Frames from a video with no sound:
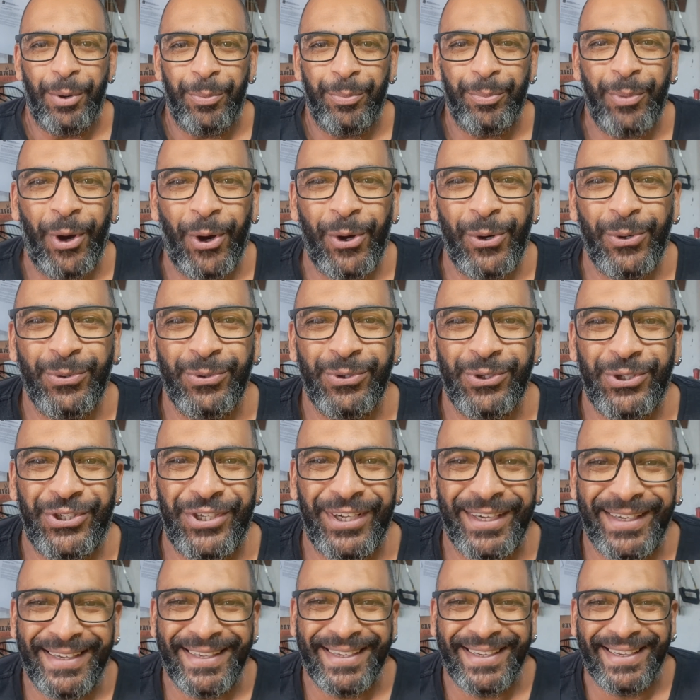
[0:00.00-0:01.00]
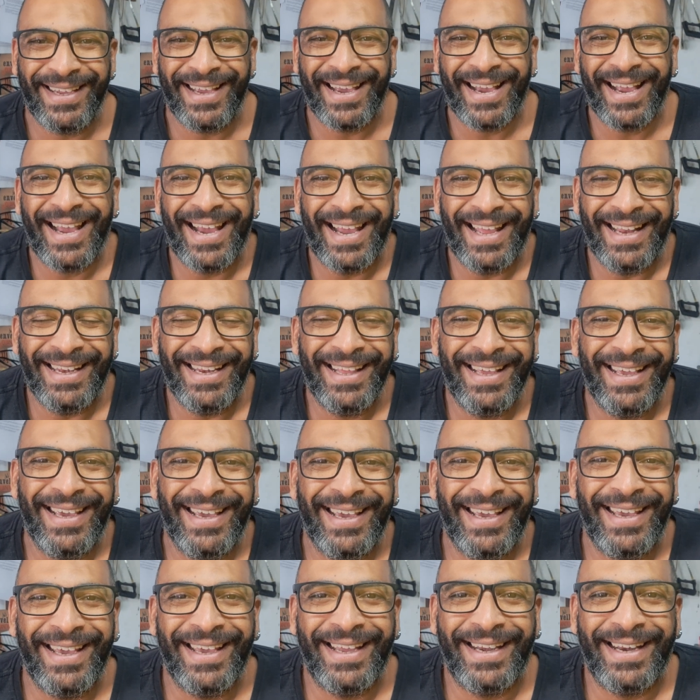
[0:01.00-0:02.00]
Bom dia,
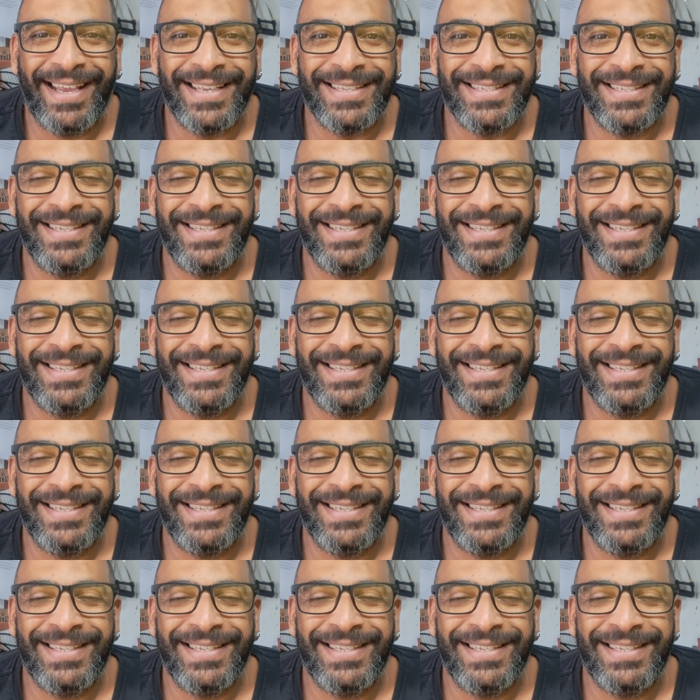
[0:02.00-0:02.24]
galera!